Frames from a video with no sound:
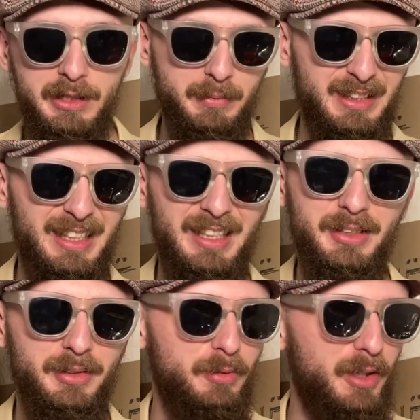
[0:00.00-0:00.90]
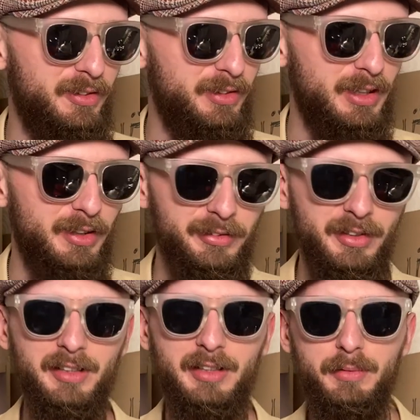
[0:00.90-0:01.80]
досмотрели, то у вас, наверное,
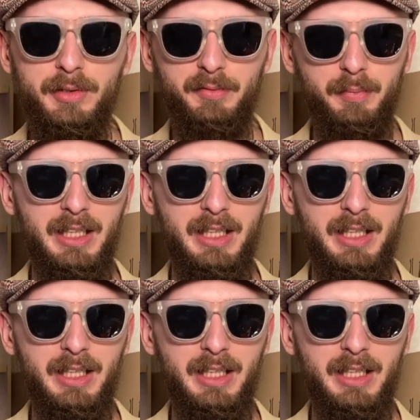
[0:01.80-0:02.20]
что-то с головой не в